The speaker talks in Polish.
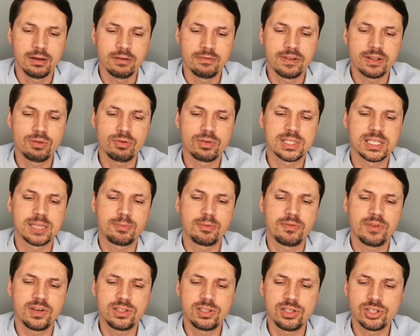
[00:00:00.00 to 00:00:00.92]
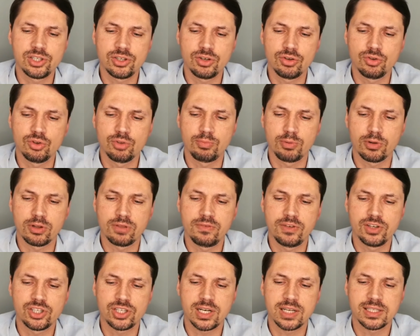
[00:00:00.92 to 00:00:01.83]
Według zapowiedzi rządu
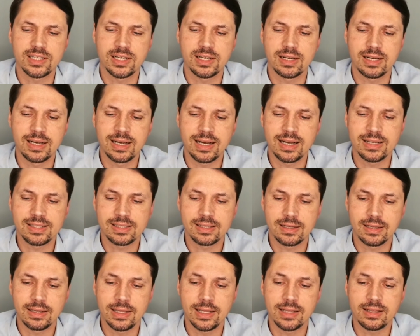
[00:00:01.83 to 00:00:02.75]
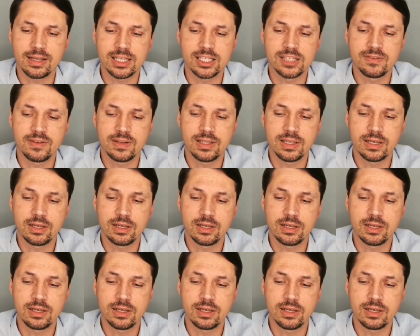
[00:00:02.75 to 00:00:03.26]
podwyżka za gaz dla tzw.